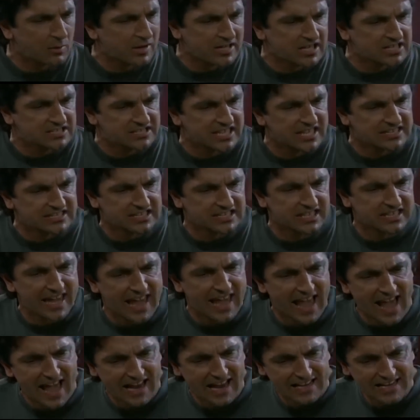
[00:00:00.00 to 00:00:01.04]
quegli stessi
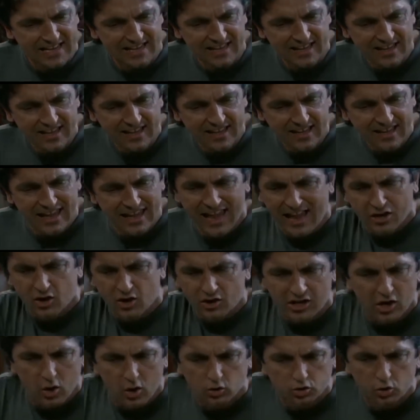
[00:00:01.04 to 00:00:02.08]
ideali. E allora
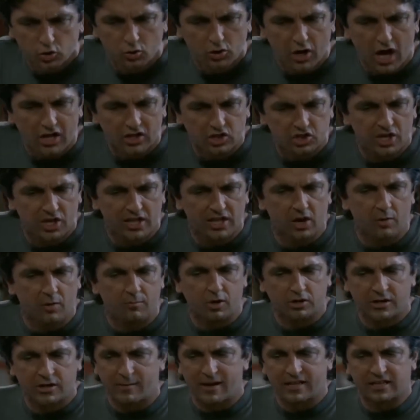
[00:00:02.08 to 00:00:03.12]
io uso un codice dei
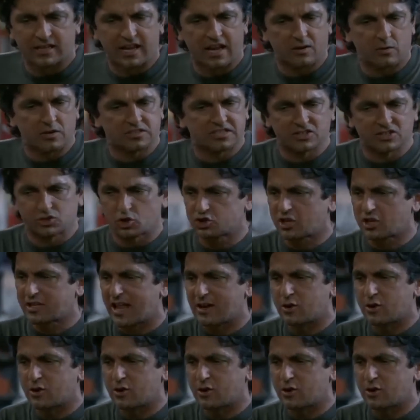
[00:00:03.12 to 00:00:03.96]
comportamenti che questa società